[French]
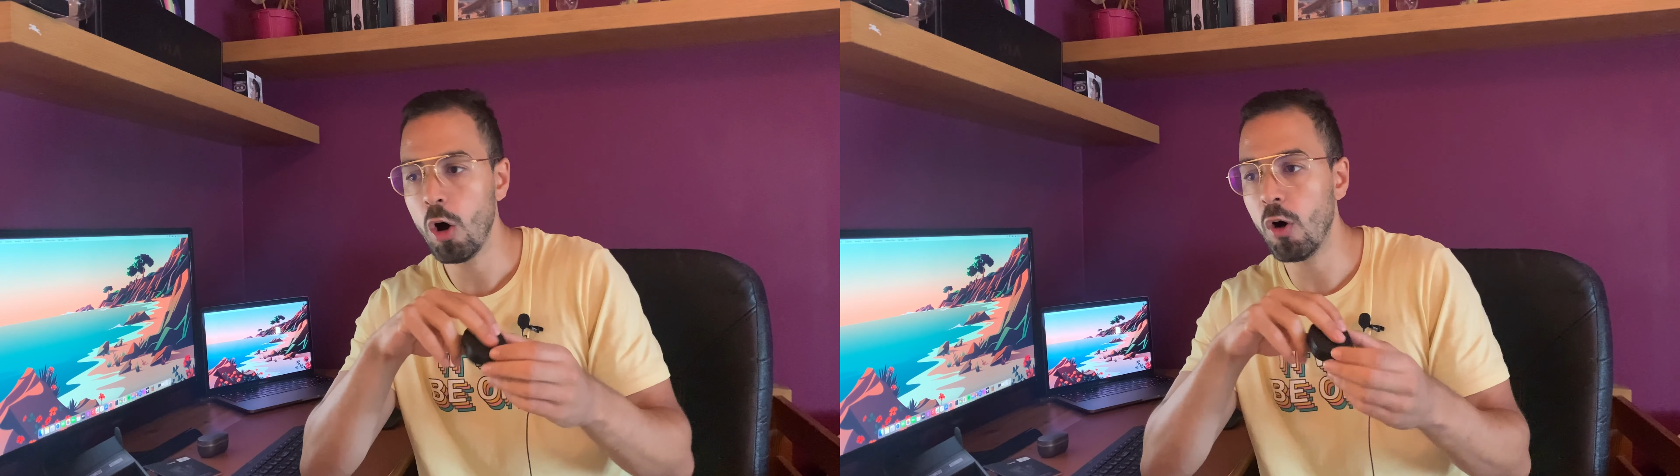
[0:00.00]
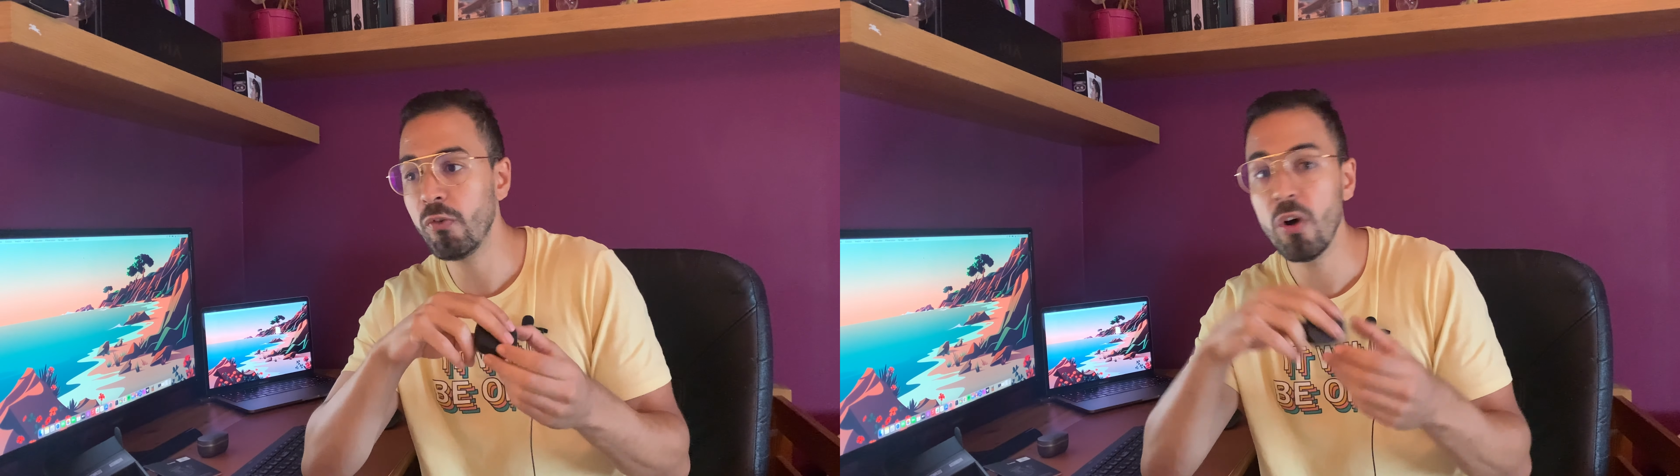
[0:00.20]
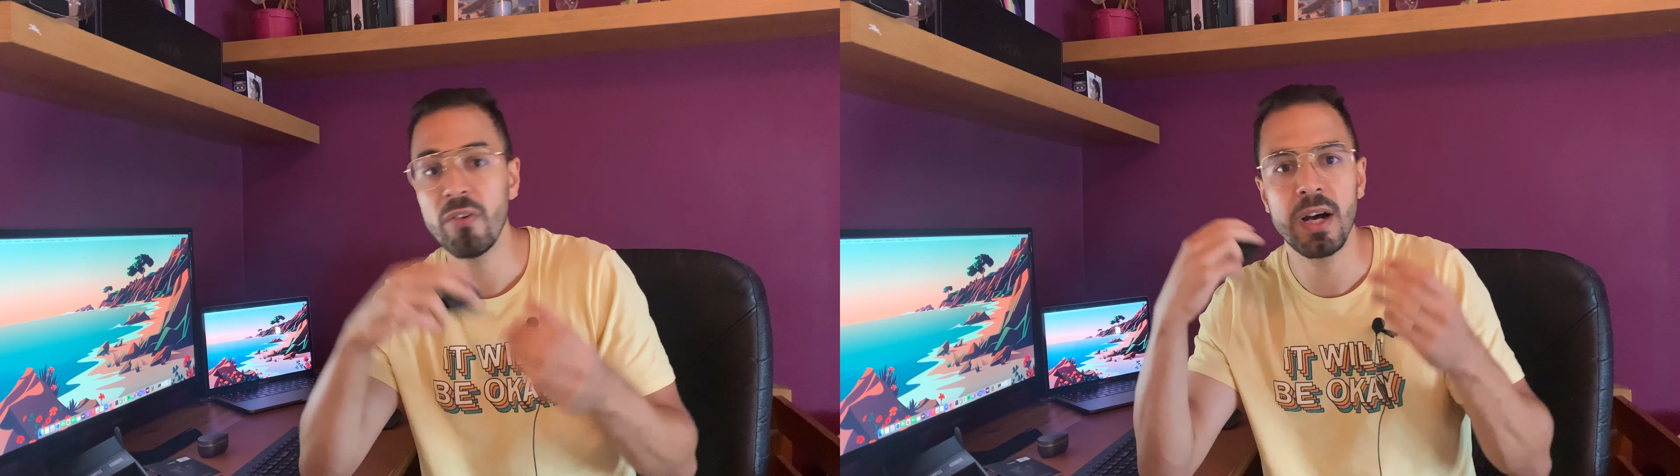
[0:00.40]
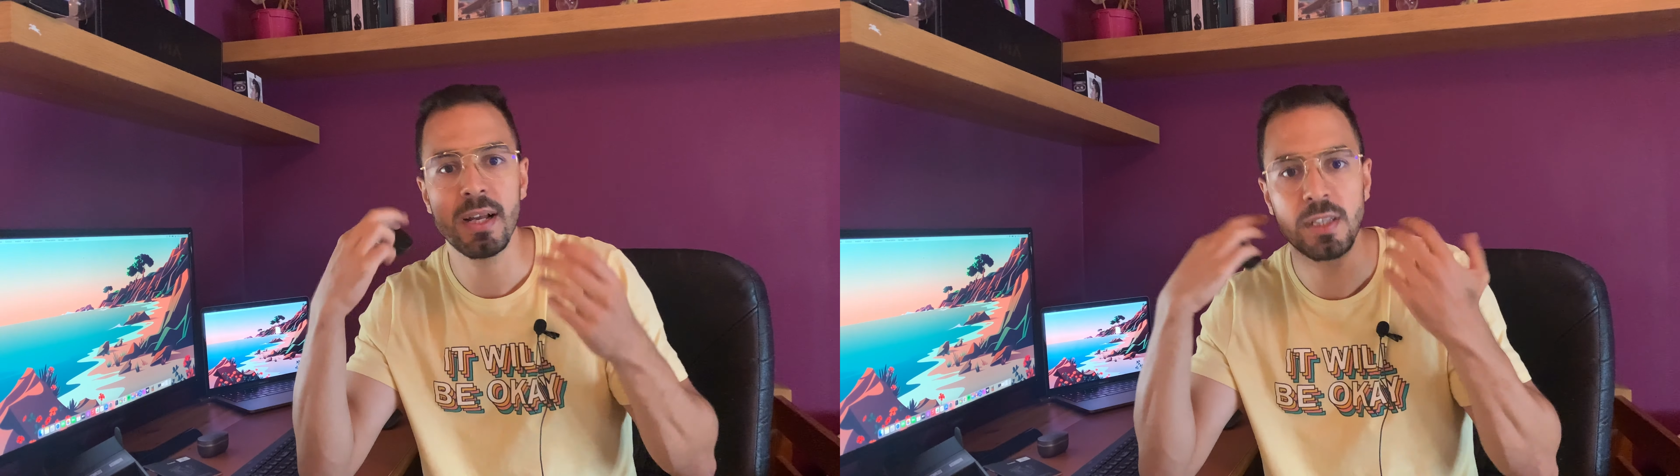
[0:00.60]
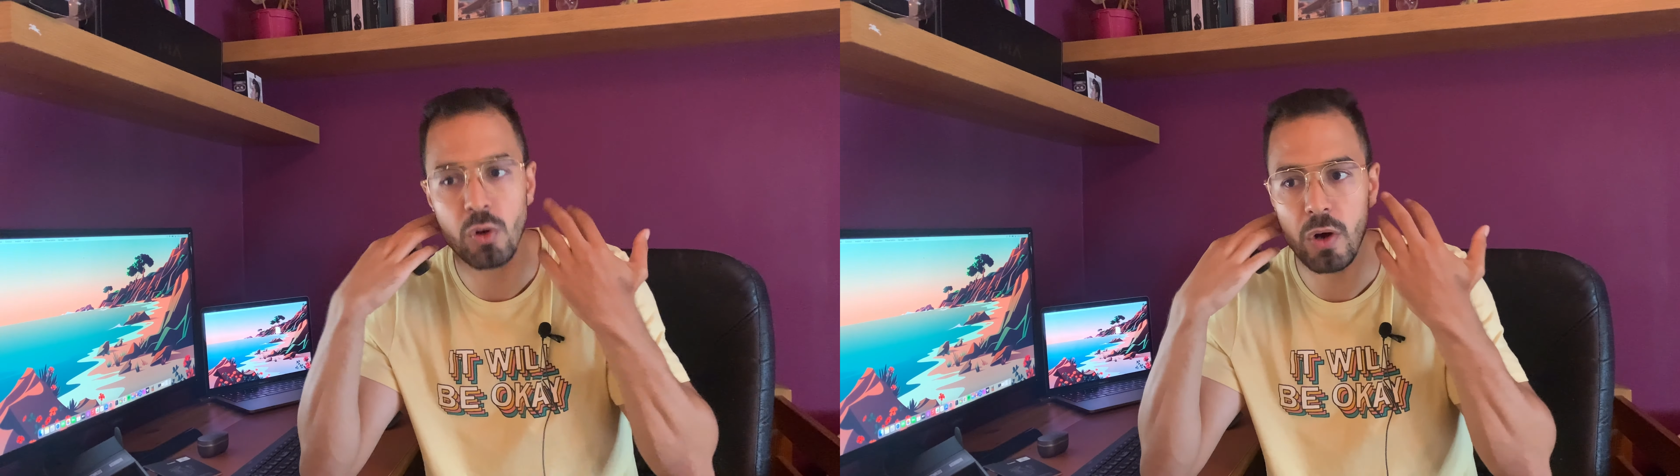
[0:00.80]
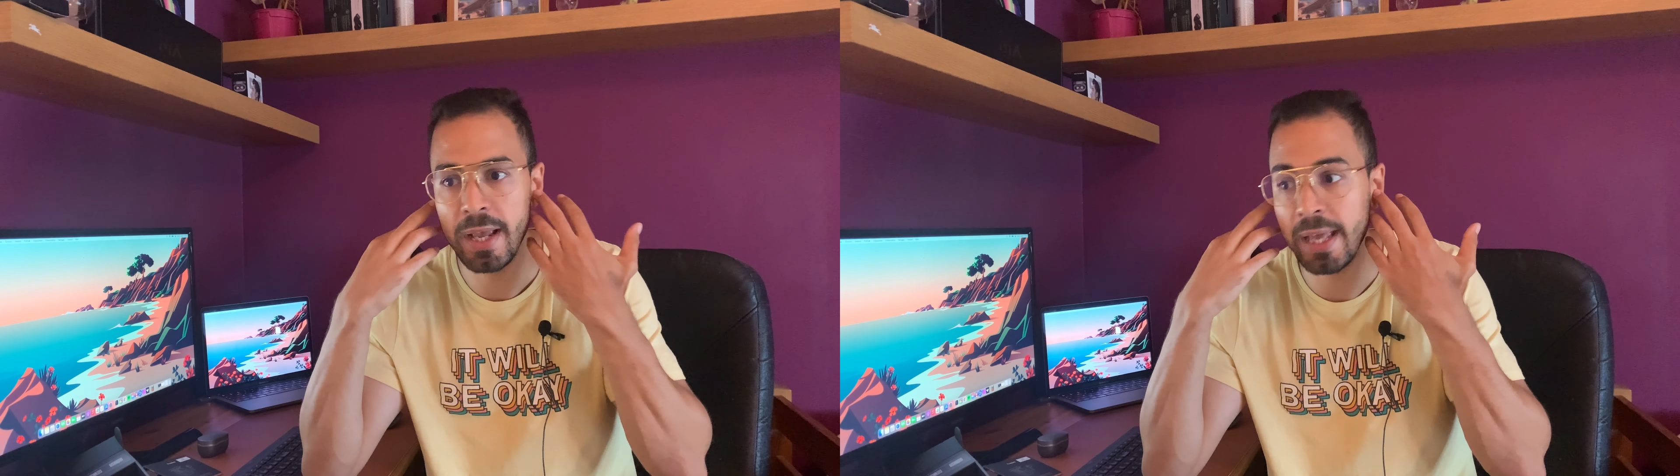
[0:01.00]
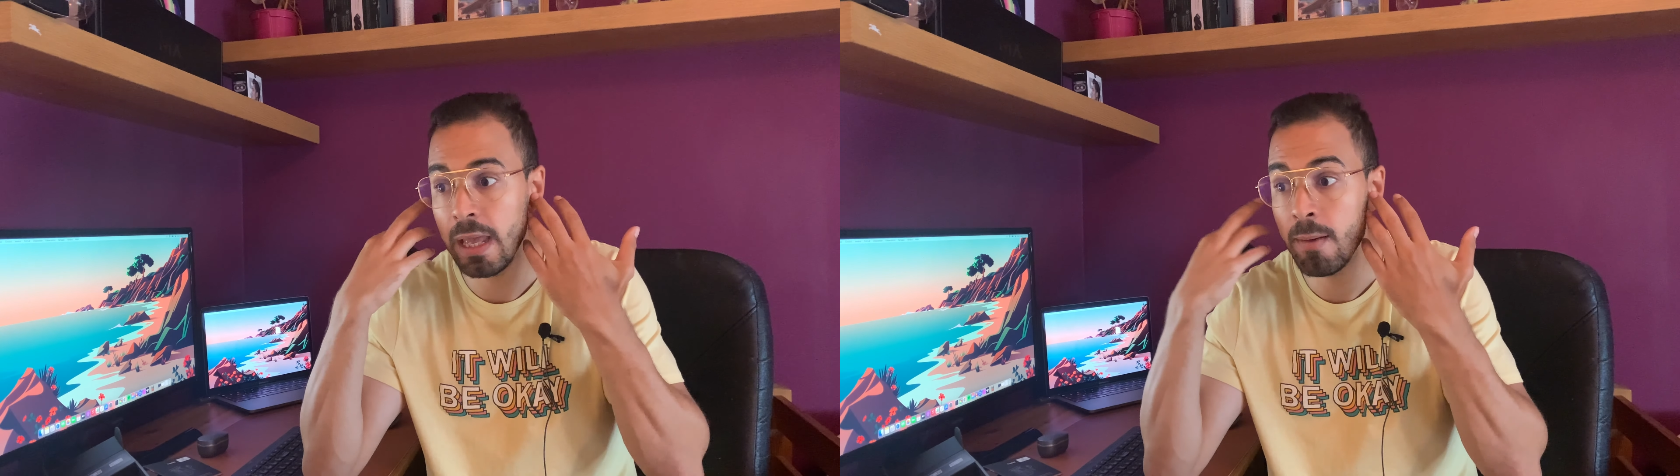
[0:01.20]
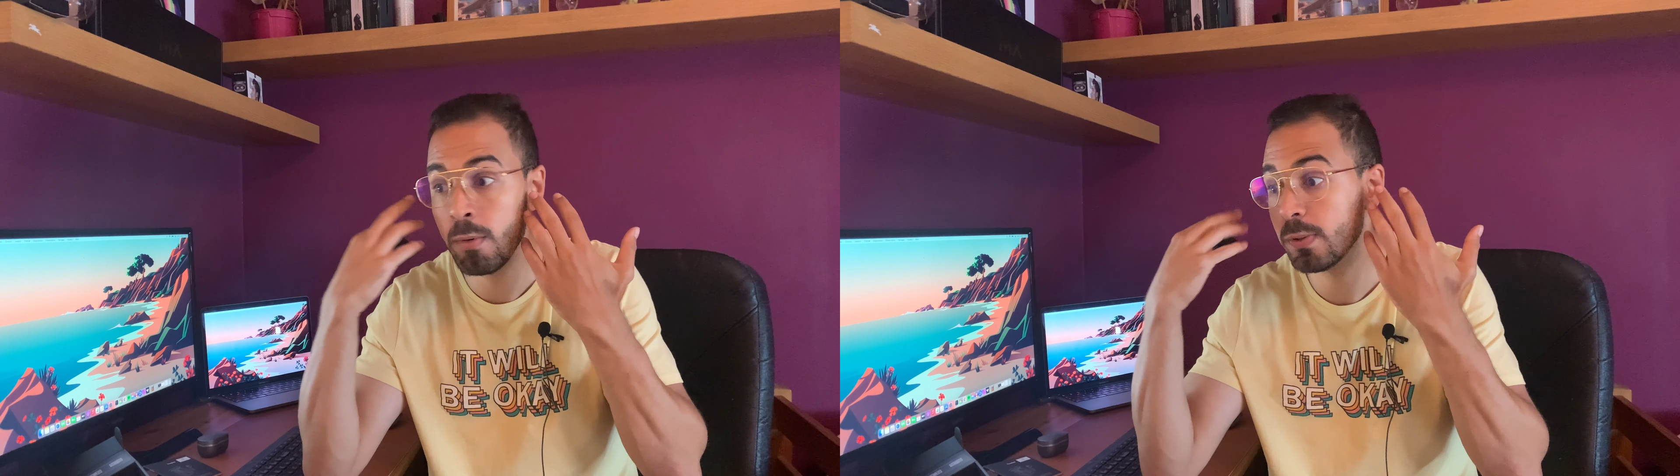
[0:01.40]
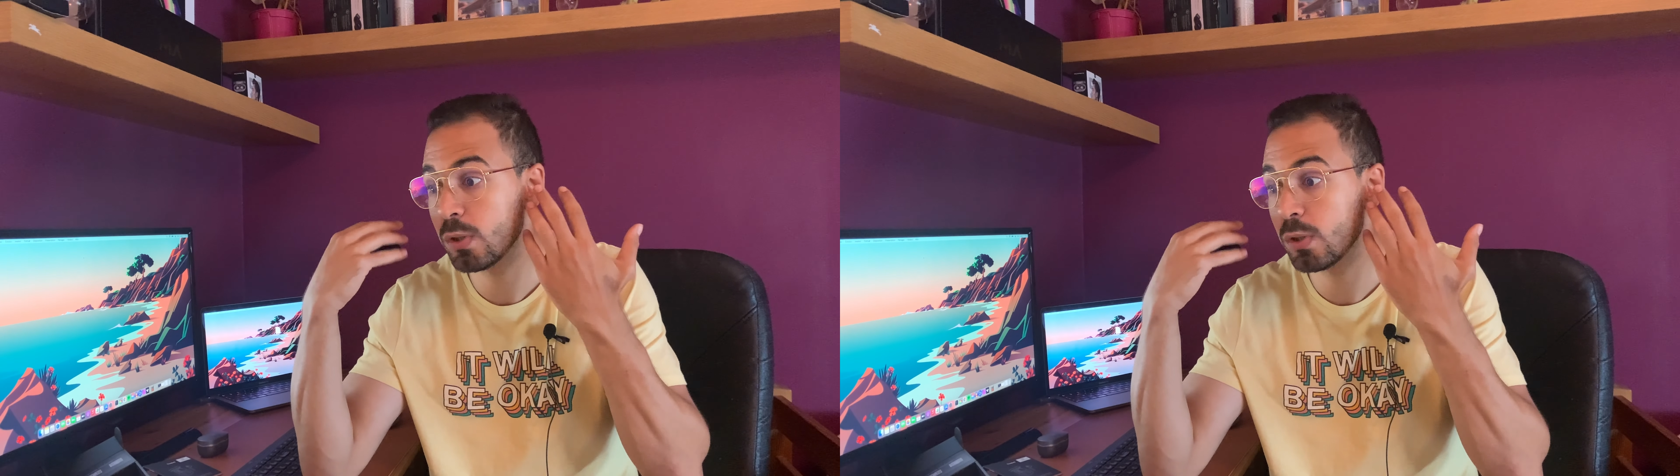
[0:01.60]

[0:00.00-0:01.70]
On veut avoir un son agréable